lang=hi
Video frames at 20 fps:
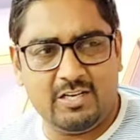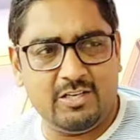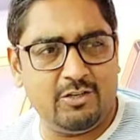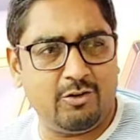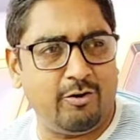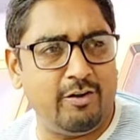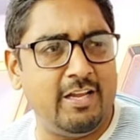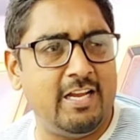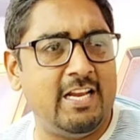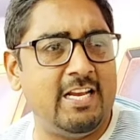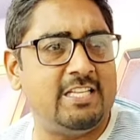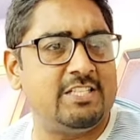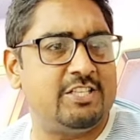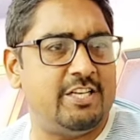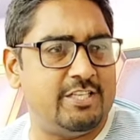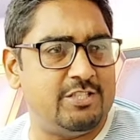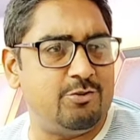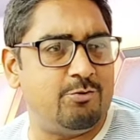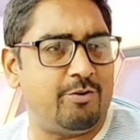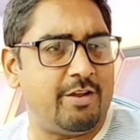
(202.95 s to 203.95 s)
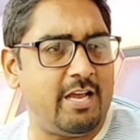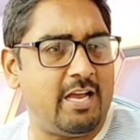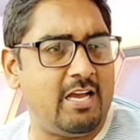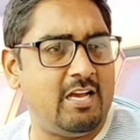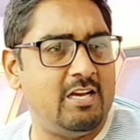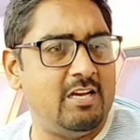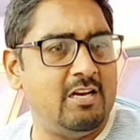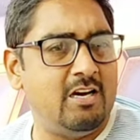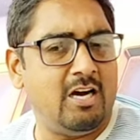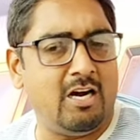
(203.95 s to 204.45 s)
डॉली के लिए चेंज हो गया
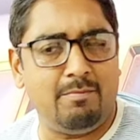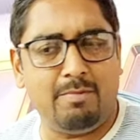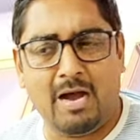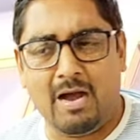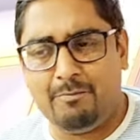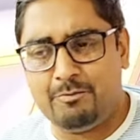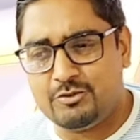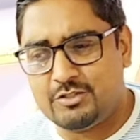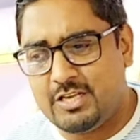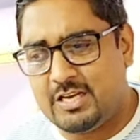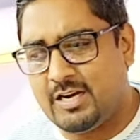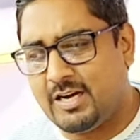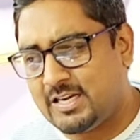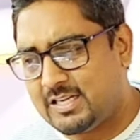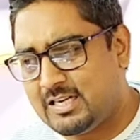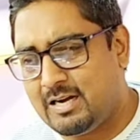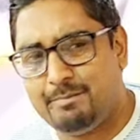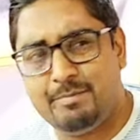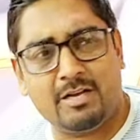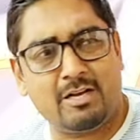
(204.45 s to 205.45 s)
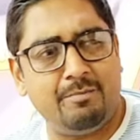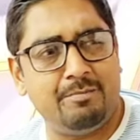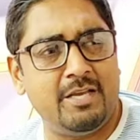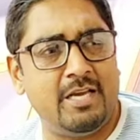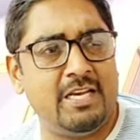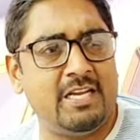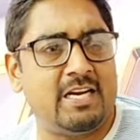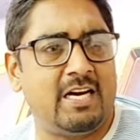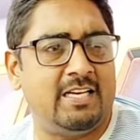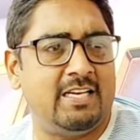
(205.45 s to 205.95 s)
है अब आप उसके हर काम में
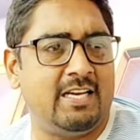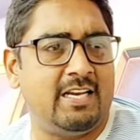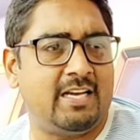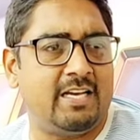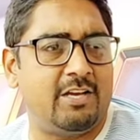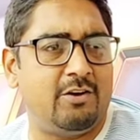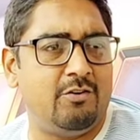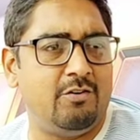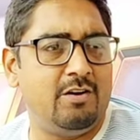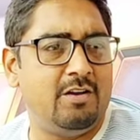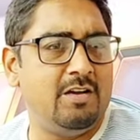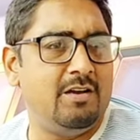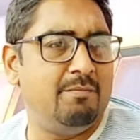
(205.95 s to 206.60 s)
कमियां निकालने लग गए हो